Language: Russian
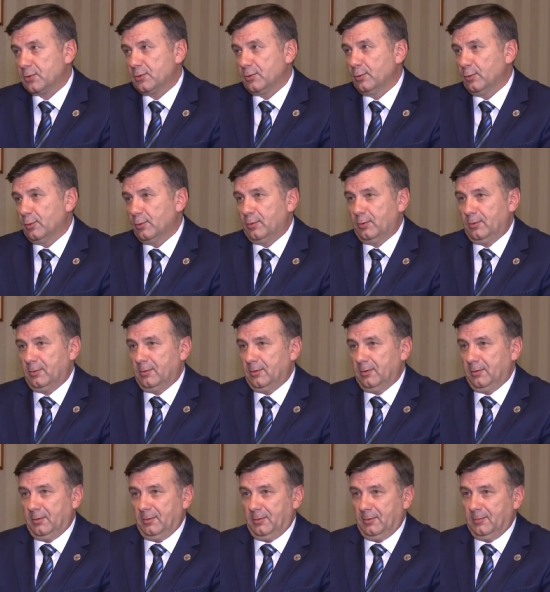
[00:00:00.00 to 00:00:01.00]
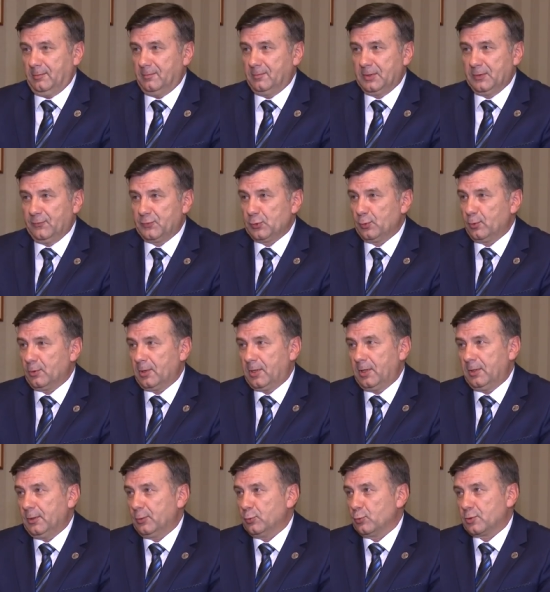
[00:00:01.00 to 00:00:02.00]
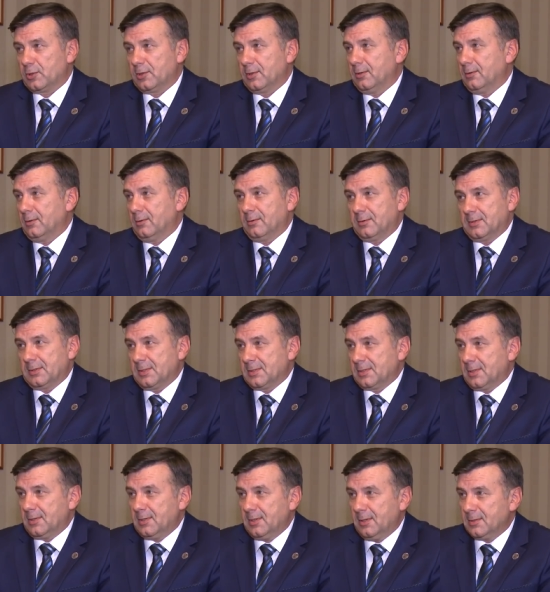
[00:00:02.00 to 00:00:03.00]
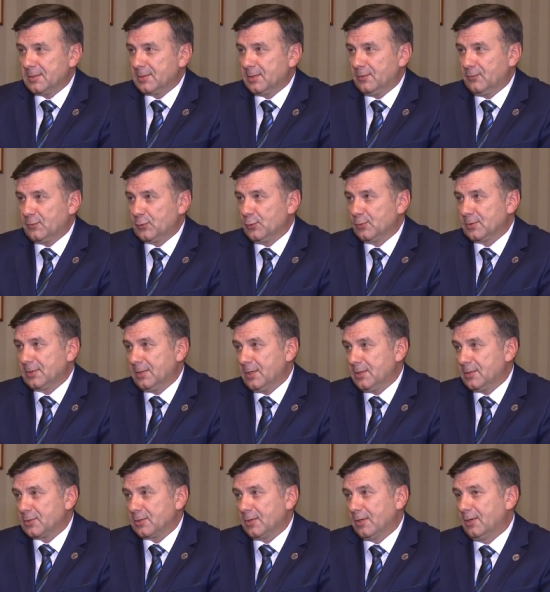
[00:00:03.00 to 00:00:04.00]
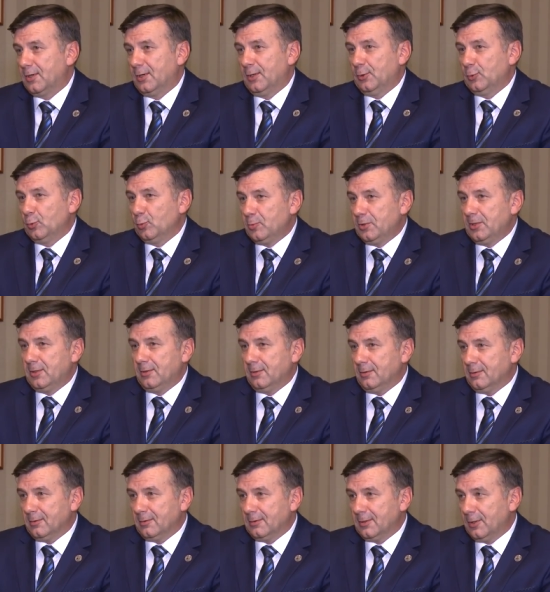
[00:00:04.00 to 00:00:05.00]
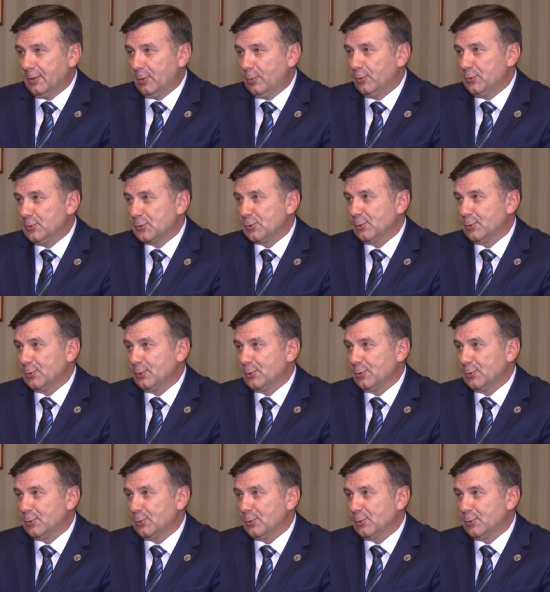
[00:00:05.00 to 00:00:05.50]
что э, ты в 40 лет уже состоялся и все знаешь, но мне далеко не